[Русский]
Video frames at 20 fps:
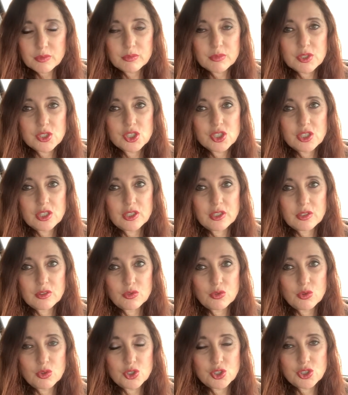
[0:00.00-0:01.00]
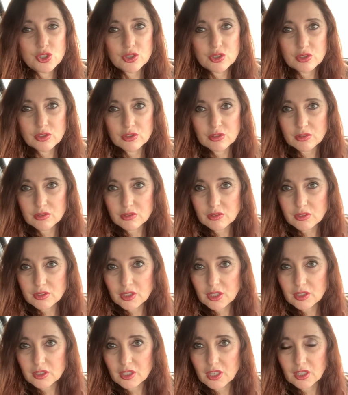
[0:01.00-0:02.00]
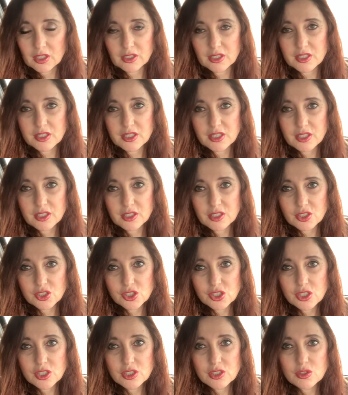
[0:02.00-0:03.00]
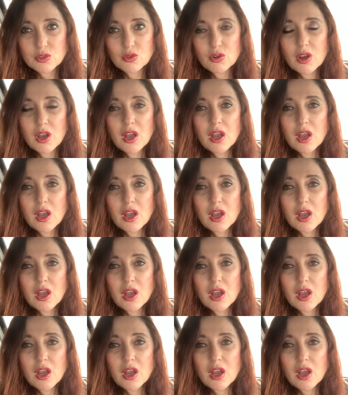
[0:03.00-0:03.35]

Мы жили очень э, стандартной средней жизнью.